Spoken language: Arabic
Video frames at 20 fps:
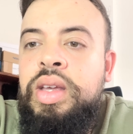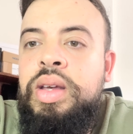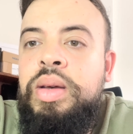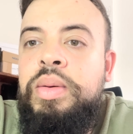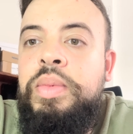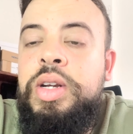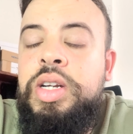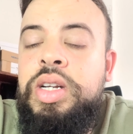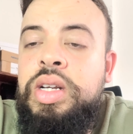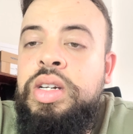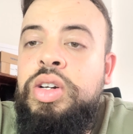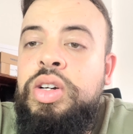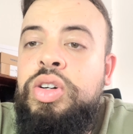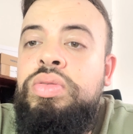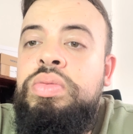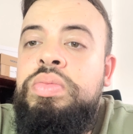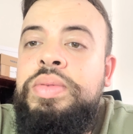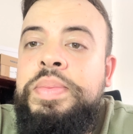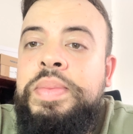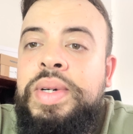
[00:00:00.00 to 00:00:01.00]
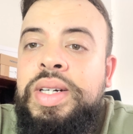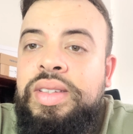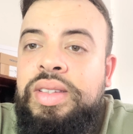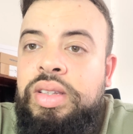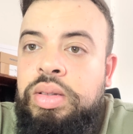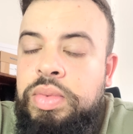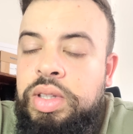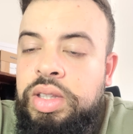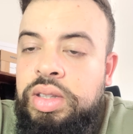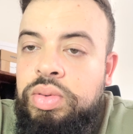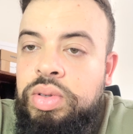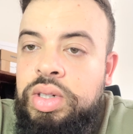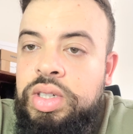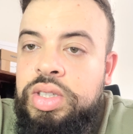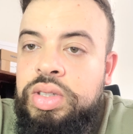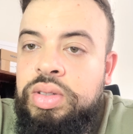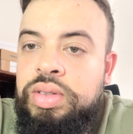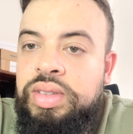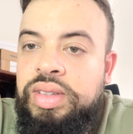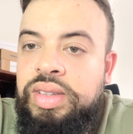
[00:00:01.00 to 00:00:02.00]
باش انكم ماكسيميزيو لي
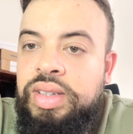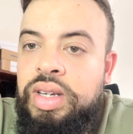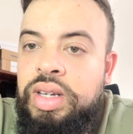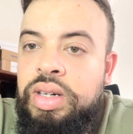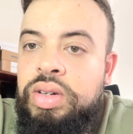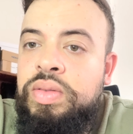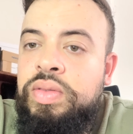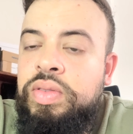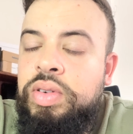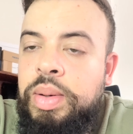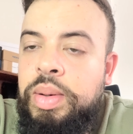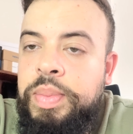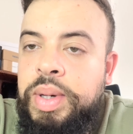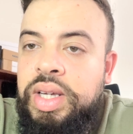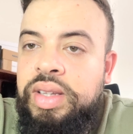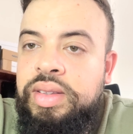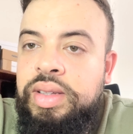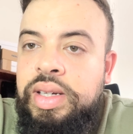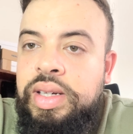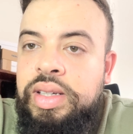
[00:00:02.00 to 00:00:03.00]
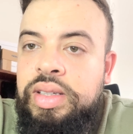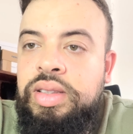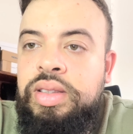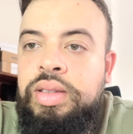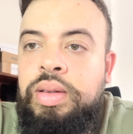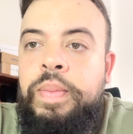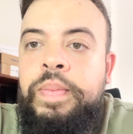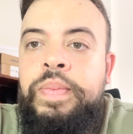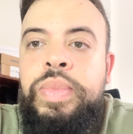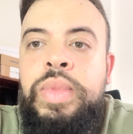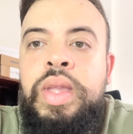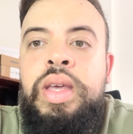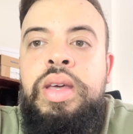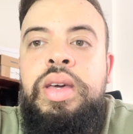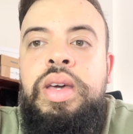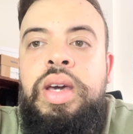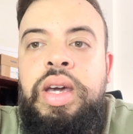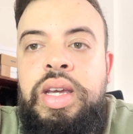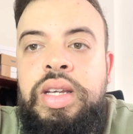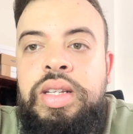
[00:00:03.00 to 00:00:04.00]
شونس ديالكم في لا بريسيليكسيون
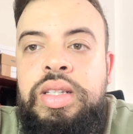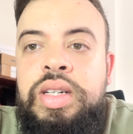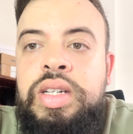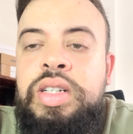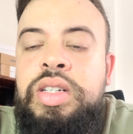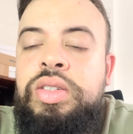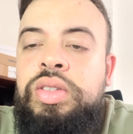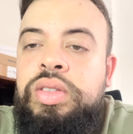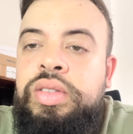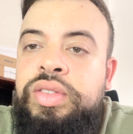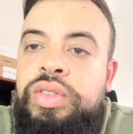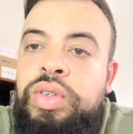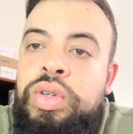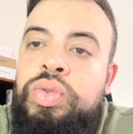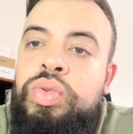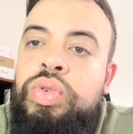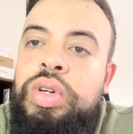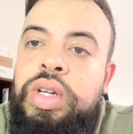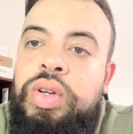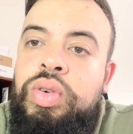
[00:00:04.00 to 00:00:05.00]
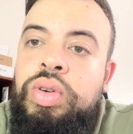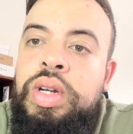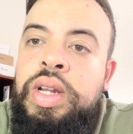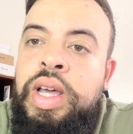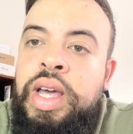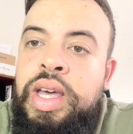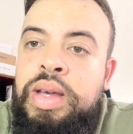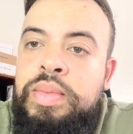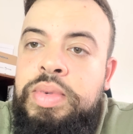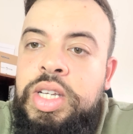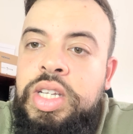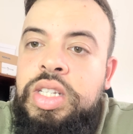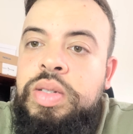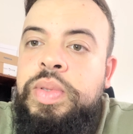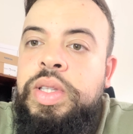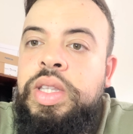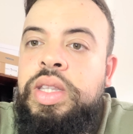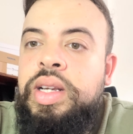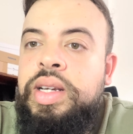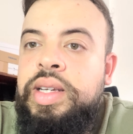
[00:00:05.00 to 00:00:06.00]
حيتاش الستوي كل, كل عام
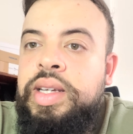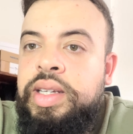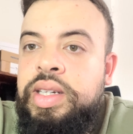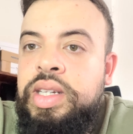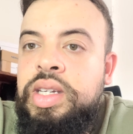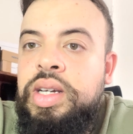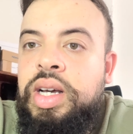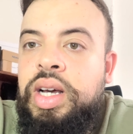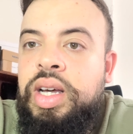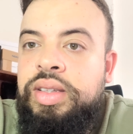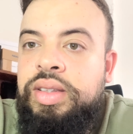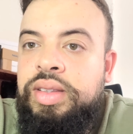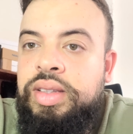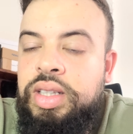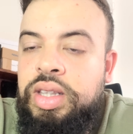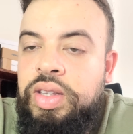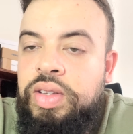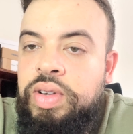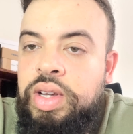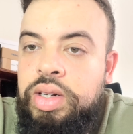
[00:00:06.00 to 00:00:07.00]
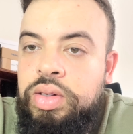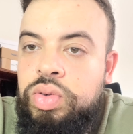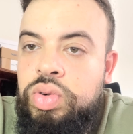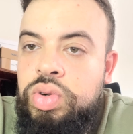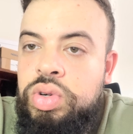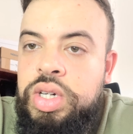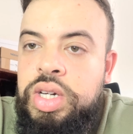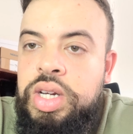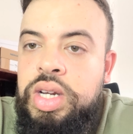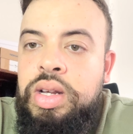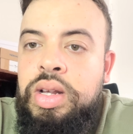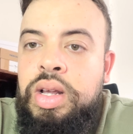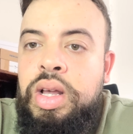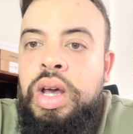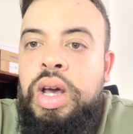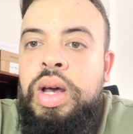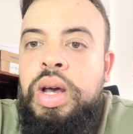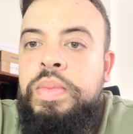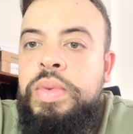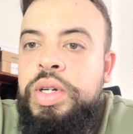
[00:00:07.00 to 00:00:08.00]
كيتبدل يعني خاصك تفعل كلشي
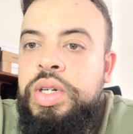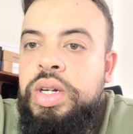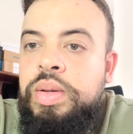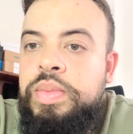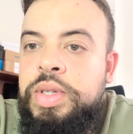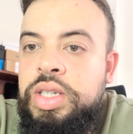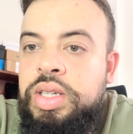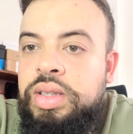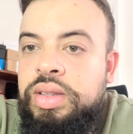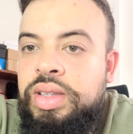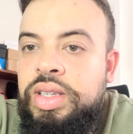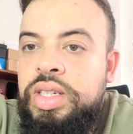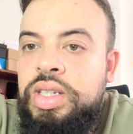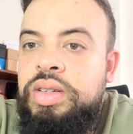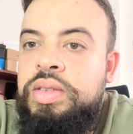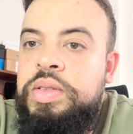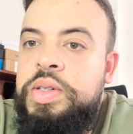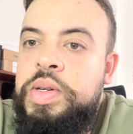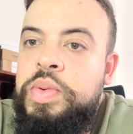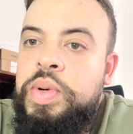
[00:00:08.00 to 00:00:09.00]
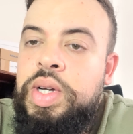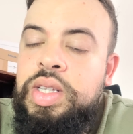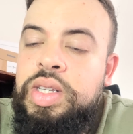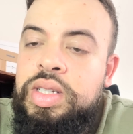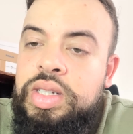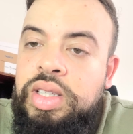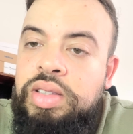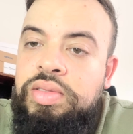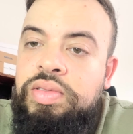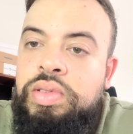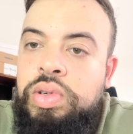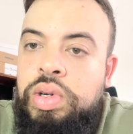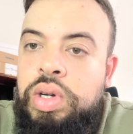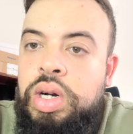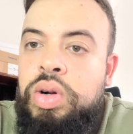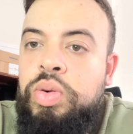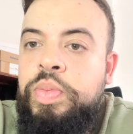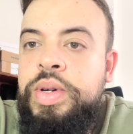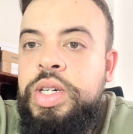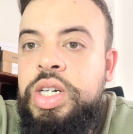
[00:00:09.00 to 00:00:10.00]
باش لا ما شي وحده تهز في
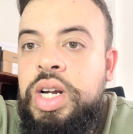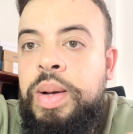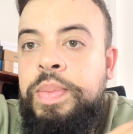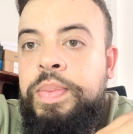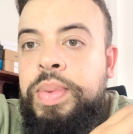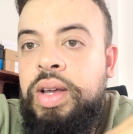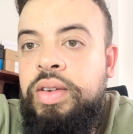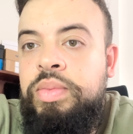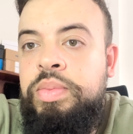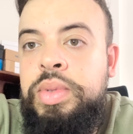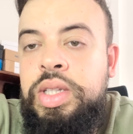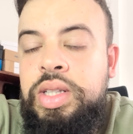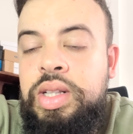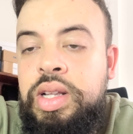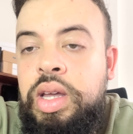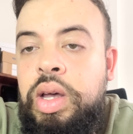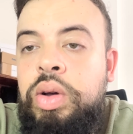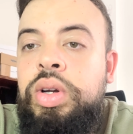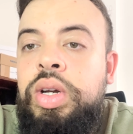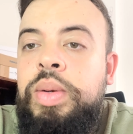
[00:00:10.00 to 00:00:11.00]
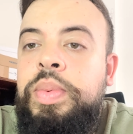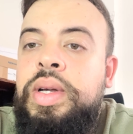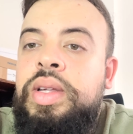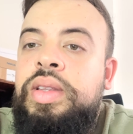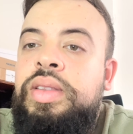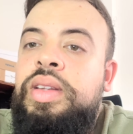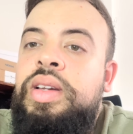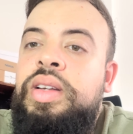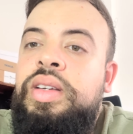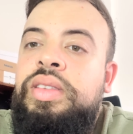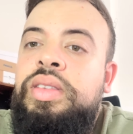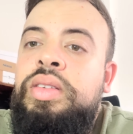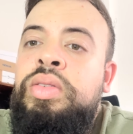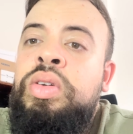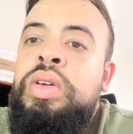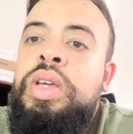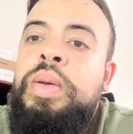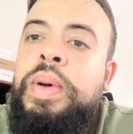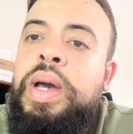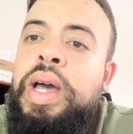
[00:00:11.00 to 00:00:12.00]
الاخرى وباش ابخي من تلاحو لي بخي
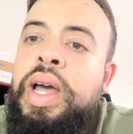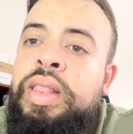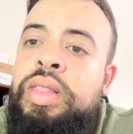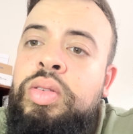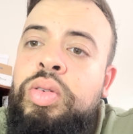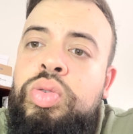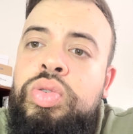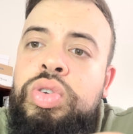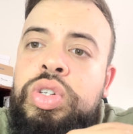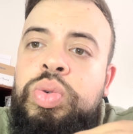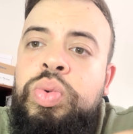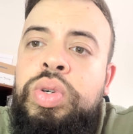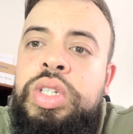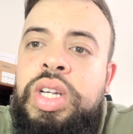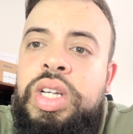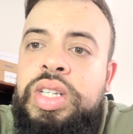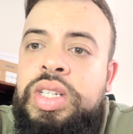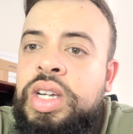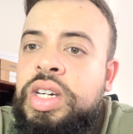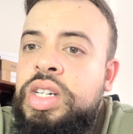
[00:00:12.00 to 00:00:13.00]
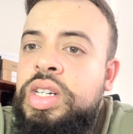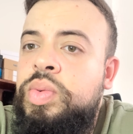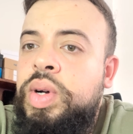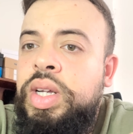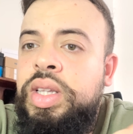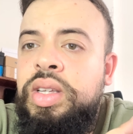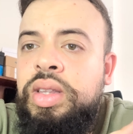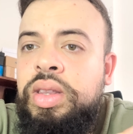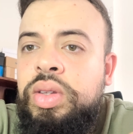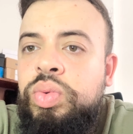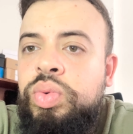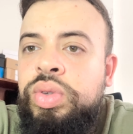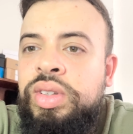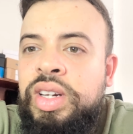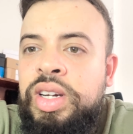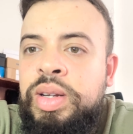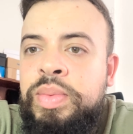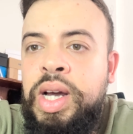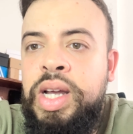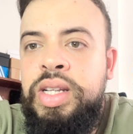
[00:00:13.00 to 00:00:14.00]
سيليكسيون يبقى عندك لو شوا تختار شي وحده دوزها
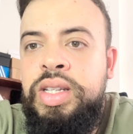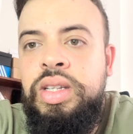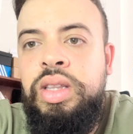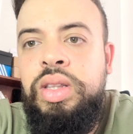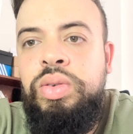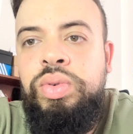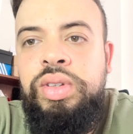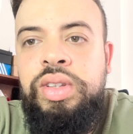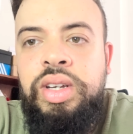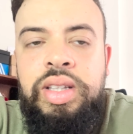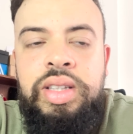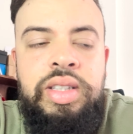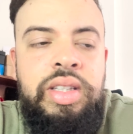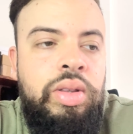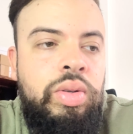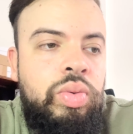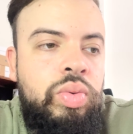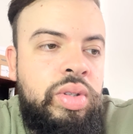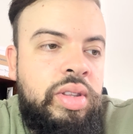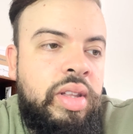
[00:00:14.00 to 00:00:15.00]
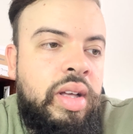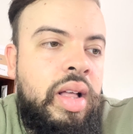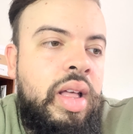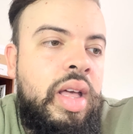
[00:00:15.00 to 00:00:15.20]
اللي بغيتي دوزها غادي دوزها